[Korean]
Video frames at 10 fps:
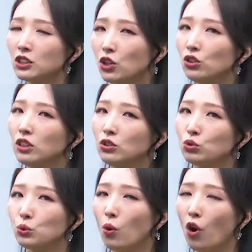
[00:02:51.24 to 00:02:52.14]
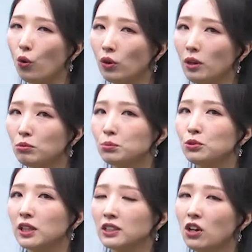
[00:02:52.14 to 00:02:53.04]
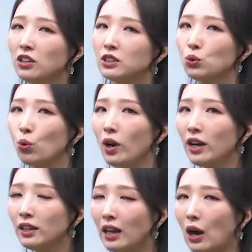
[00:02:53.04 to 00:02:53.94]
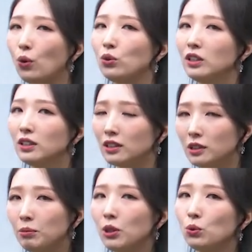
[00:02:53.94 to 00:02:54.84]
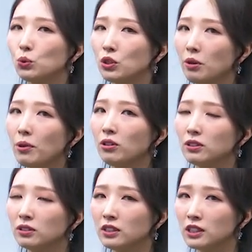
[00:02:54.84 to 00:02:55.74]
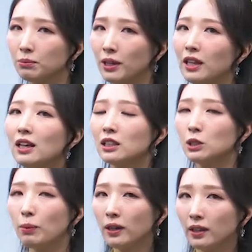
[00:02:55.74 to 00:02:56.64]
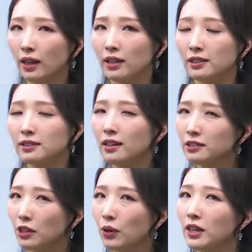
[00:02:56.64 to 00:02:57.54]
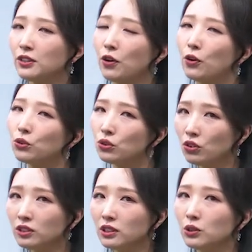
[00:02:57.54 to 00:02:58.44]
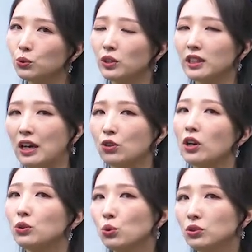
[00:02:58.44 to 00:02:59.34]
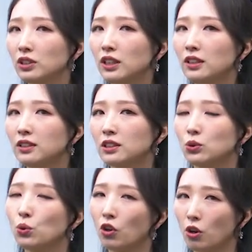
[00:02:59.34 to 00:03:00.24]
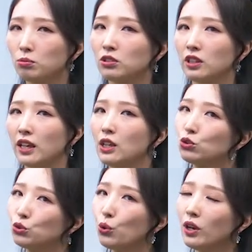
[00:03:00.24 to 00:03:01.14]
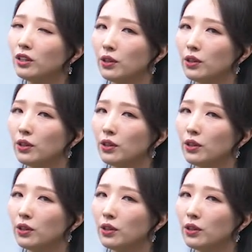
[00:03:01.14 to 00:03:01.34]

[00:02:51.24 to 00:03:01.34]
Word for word: 저는 주로 어휘 부분에서 이제 동화에 나오는 의미로도 설명을 드리지만 그 밖에 일상생활에서 어떤 식으로 이 단어가 또 쓰이는지도 여러분들에게 중요한